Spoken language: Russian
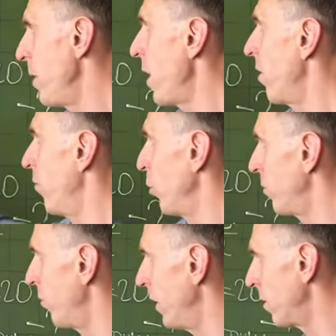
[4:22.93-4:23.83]
Первая
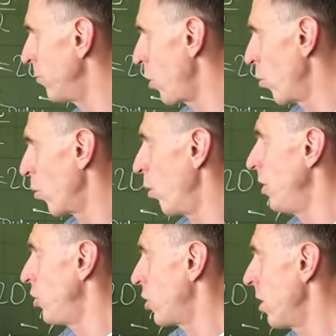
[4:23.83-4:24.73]
вот в этом
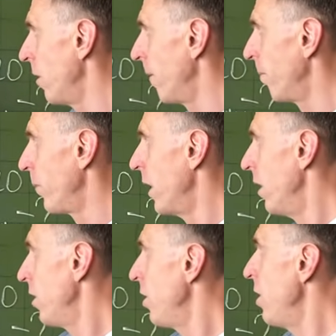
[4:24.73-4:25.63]
треугольничке –
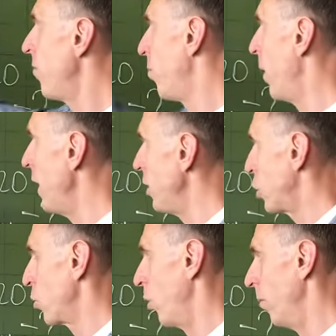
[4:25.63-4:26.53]
и в
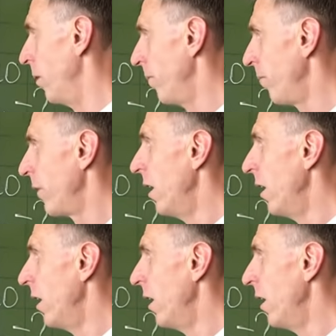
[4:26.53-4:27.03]
большом.